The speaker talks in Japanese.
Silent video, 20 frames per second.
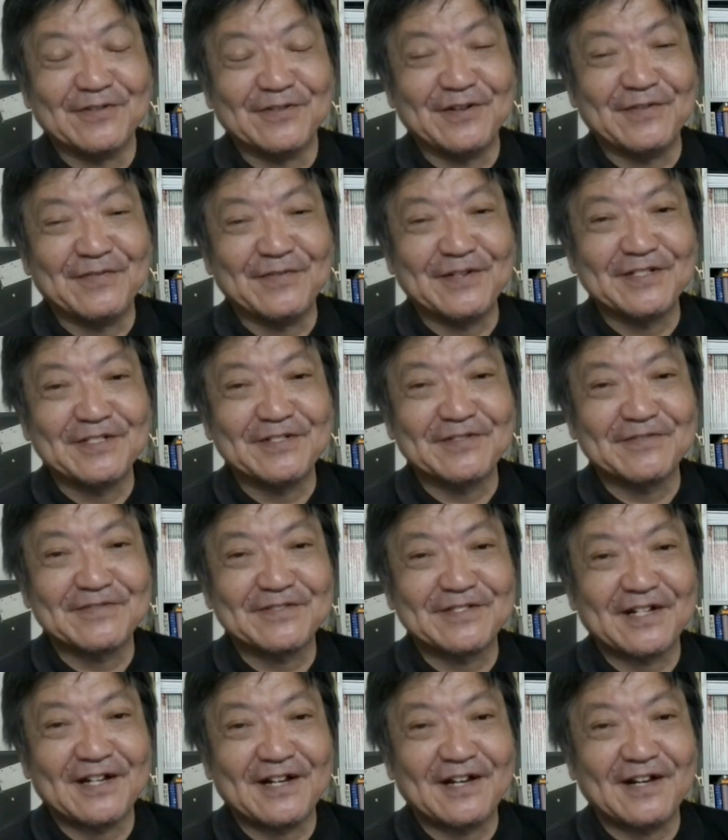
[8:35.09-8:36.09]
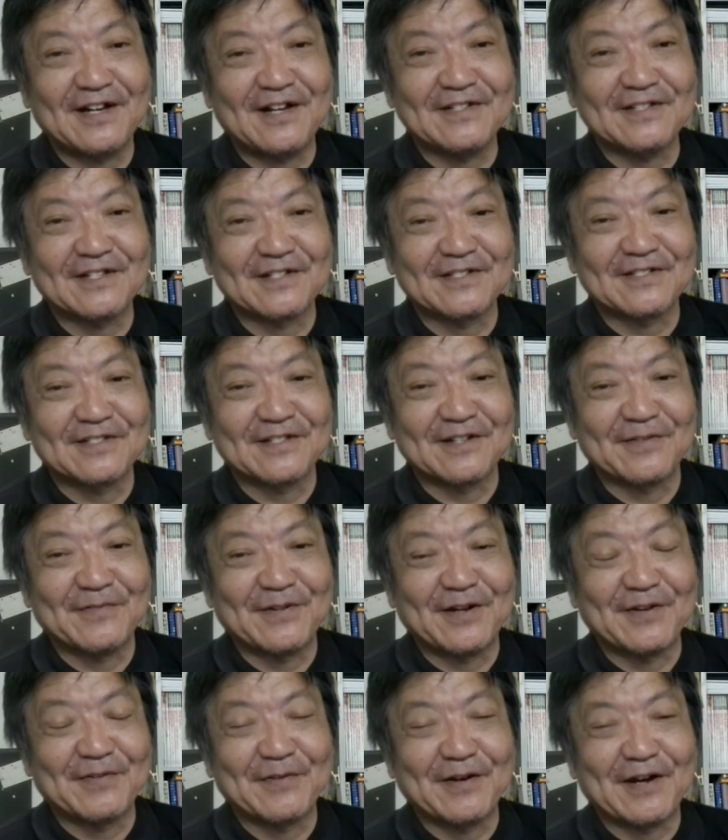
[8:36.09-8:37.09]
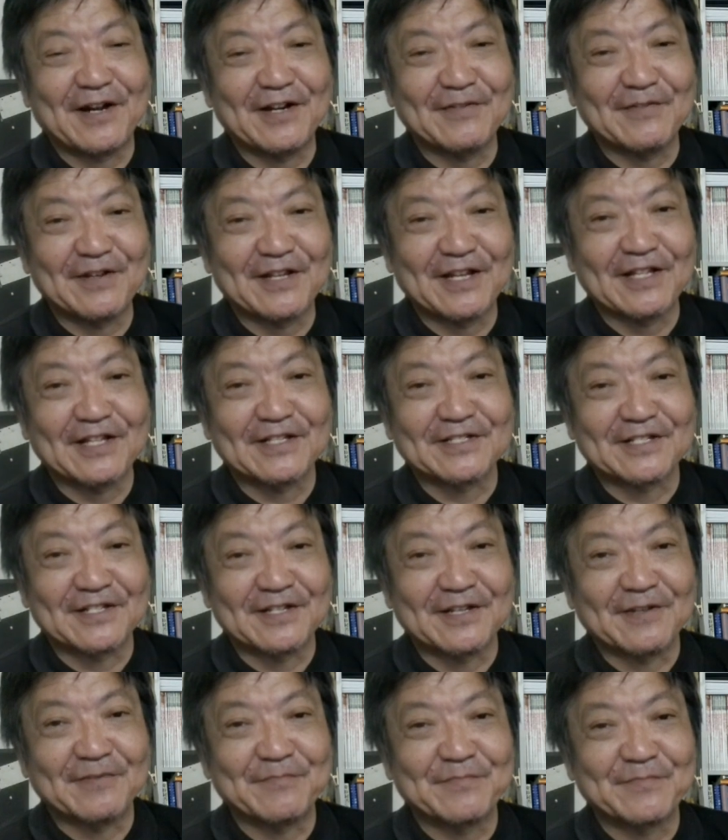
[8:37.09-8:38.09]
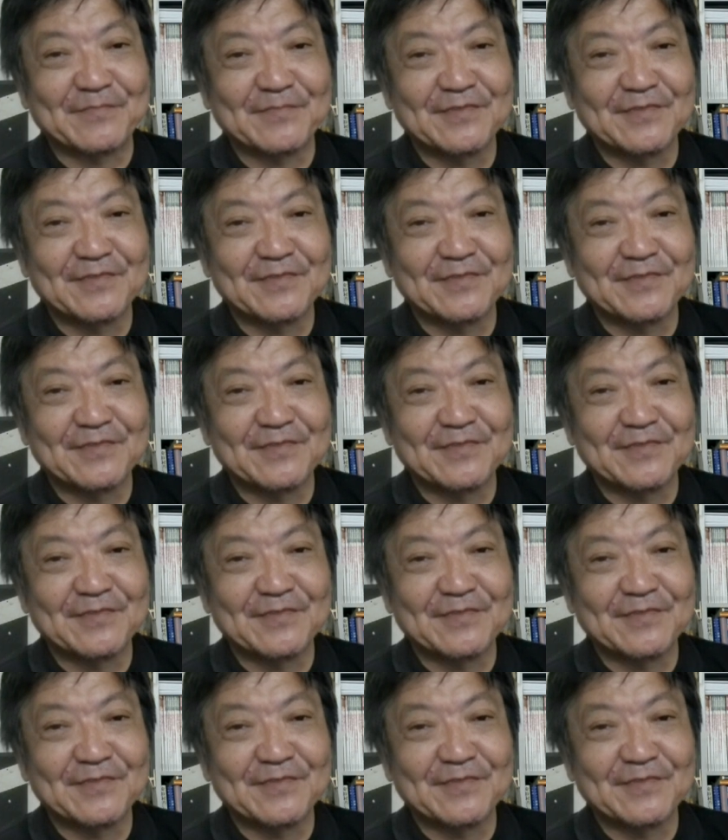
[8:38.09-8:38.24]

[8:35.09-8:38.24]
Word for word: あめんどくさーだってあれは嫌でしたね